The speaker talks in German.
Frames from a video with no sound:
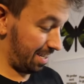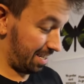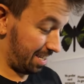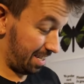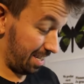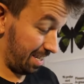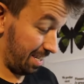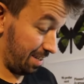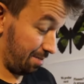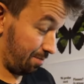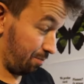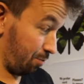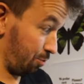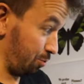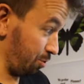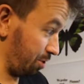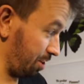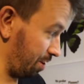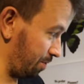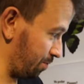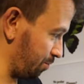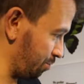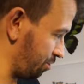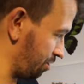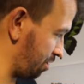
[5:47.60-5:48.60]
Die sind
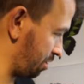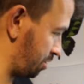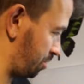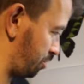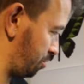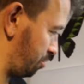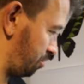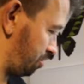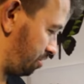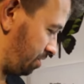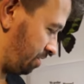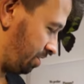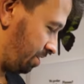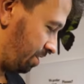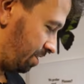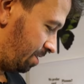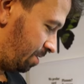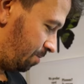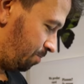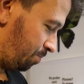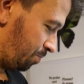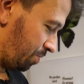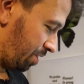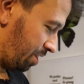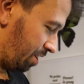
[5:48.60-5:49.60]
wunder, wunderschön.
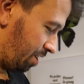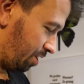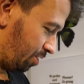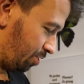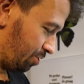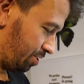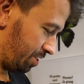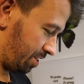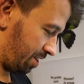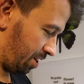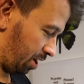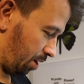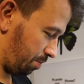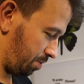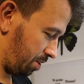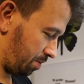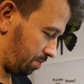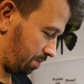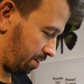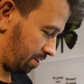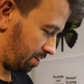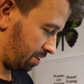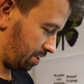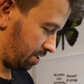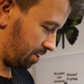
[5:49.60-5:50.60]
Und ich glaube, ich
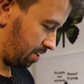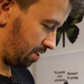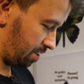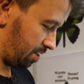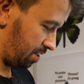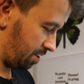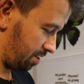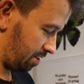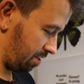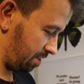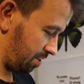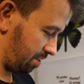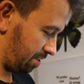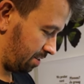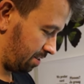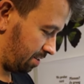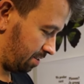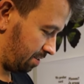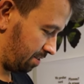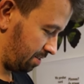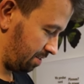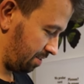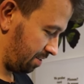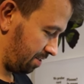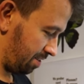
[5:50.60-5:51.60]
werde
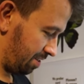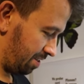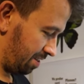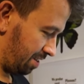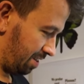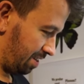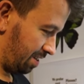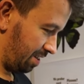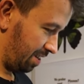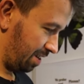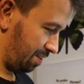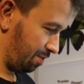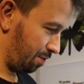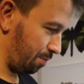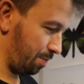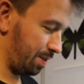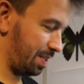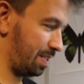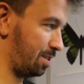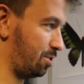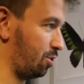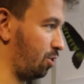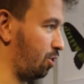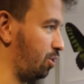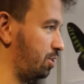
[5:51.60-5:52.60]
hier äh, für mich
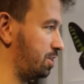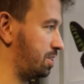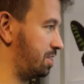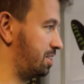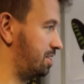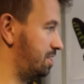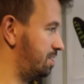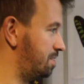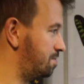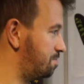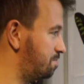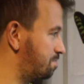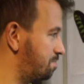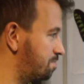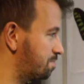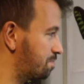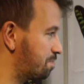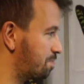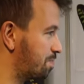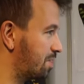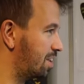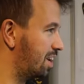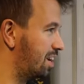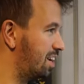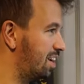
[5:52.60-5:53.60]
zu Hause
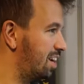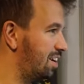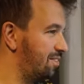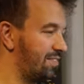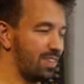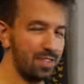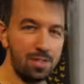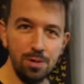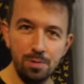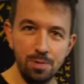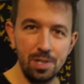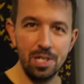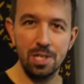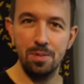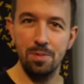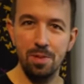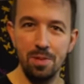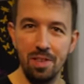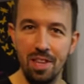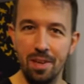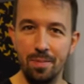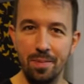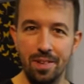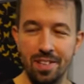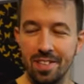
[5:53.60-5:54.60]
was Hübsches
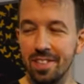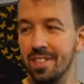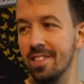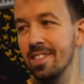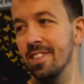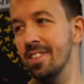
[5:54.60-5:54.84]
mitnehmen.